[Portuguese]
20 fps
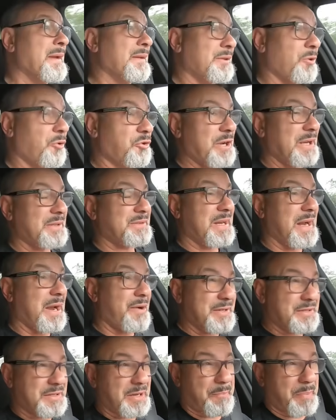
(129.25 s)
Então já
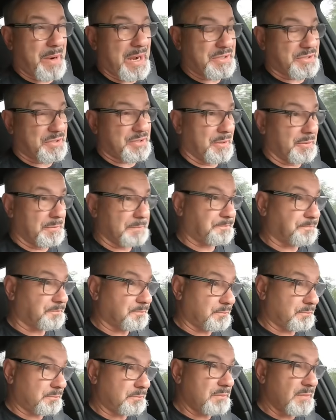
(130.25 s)
trago essa paixão
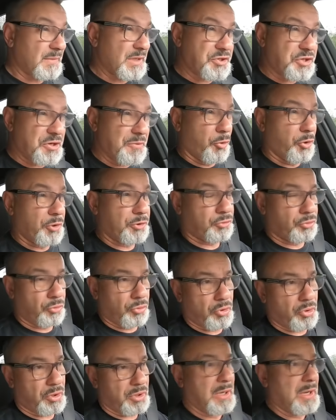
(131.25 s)
de
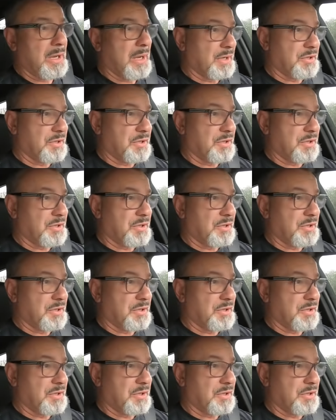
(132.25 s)
motor,